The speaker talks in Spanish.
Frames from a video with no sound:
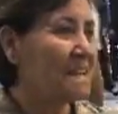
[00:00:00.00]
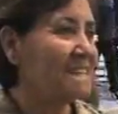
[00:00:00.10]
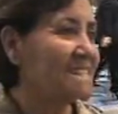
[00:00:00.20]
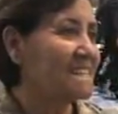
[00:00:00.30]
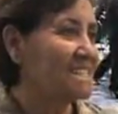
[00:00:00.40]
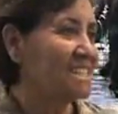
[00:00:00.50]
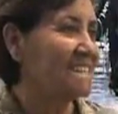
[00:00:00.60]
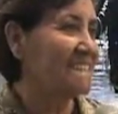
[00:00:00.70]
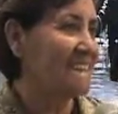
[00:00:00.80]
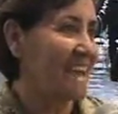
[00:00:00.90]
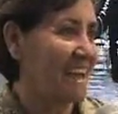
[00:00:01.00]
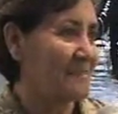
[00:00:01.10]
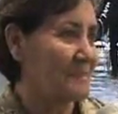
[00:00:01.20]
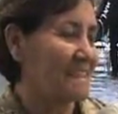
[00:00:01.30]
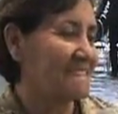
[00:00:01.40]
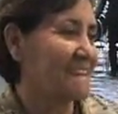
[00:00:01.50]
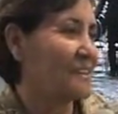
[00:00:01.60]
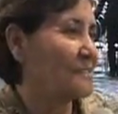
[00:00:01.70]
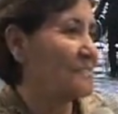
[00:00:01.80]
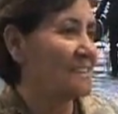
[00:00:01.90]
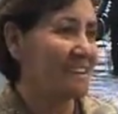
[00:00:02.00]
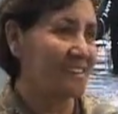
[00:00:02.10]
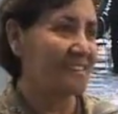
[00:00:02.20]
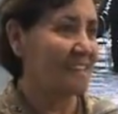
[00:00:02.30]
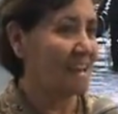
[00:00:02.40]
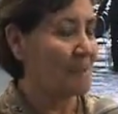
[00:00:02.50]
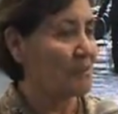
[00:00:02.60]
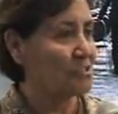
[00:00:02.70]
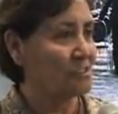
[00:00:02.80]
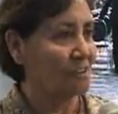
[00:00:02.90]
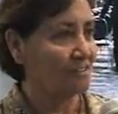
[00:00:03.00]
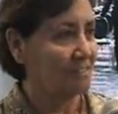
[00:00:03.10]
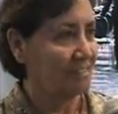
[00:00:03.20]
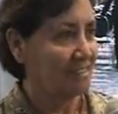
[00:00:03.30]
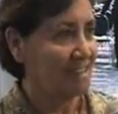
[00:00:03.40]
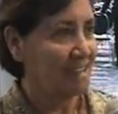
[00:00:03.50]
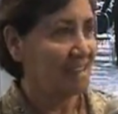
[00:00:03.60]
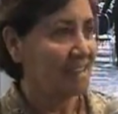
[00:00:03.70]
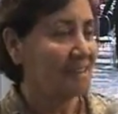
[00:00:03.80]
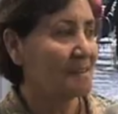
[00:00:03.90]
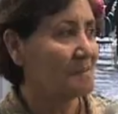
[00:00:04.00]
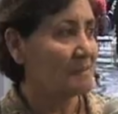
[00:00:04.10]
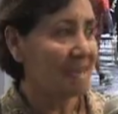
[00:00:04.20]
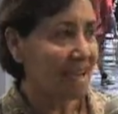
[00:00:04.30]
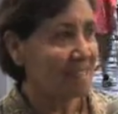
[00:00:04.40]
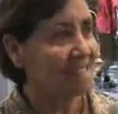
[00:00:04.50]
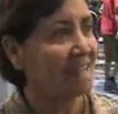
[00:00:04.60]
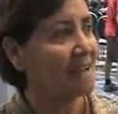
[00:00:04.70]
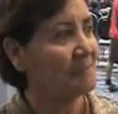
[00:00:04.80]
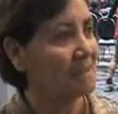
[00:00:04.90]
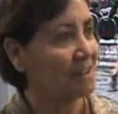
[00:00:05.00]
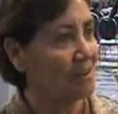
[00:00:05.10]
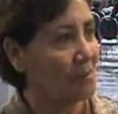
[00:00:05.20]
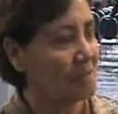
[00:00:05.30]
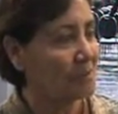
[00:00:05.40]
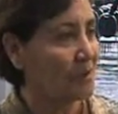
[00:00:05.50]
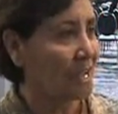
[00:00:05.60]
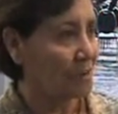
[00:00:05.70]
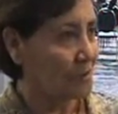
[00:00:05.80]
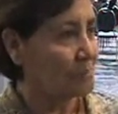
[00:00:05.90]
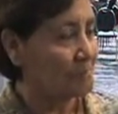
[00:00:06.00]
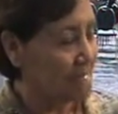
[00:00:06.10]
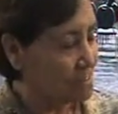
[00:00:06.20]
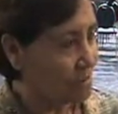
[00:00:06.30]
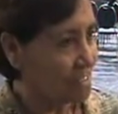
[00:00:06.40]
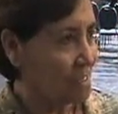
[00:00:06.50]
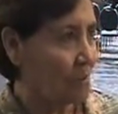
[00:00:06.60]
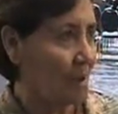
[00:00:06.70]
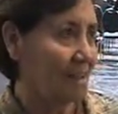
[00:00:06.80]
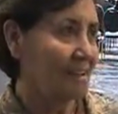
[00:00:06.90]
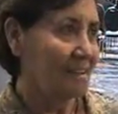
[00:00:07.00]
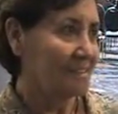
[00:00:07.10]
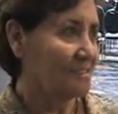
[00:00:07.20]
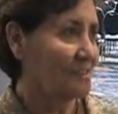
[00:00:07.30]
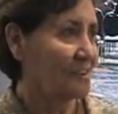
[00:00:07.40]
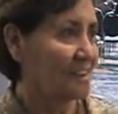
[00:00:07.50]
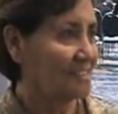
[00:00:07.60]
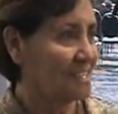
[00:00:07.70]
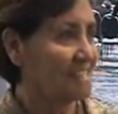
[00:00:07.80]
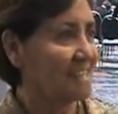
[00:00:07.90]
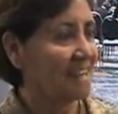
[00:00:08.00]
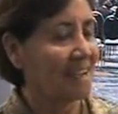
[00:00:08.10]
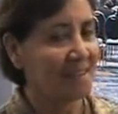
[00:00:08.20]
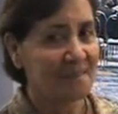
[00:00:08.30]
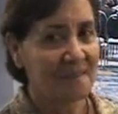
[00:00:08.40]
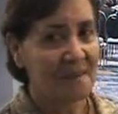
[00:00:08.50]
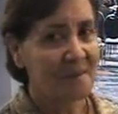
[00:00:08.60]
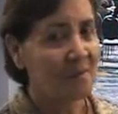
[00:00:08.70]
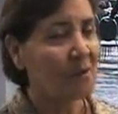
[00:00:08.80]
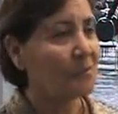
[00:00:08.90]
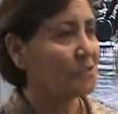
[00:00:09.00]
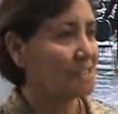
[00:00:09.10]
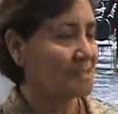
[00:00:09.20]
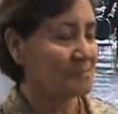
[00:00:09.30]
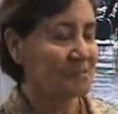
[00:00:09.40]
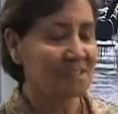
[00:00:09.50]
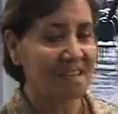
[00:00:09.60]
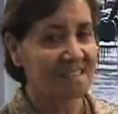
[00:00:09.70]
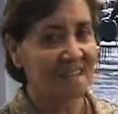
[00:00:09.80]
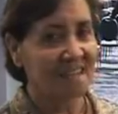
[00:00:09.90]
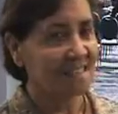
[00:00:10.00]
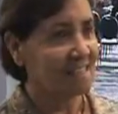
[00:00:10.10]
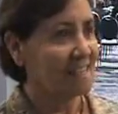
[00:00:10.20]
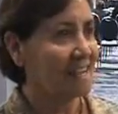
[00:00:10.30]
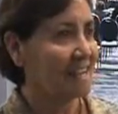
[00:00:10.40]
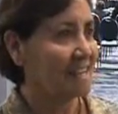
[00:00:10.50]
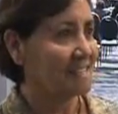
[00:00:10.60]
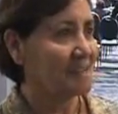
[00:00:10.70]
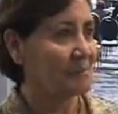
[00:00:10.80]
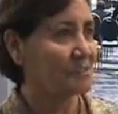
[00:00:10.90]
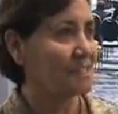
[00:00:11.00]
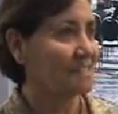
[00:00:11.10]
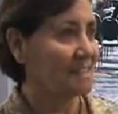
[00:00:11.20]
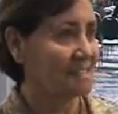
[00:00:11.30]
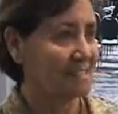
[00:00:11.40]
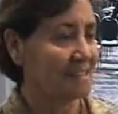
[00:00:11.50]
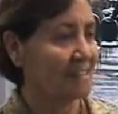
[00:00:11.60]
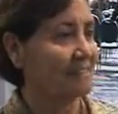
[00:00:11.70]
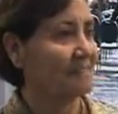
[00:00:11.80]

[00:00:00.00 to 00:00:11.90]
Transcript: piel está chinita, me da frío de la emoción. Y mi hija está en el, lo mismo que yo, pienso que está igual, solo que no se acerca. Pero muchas, muchas gracias a la iglesia, muchas gracias al,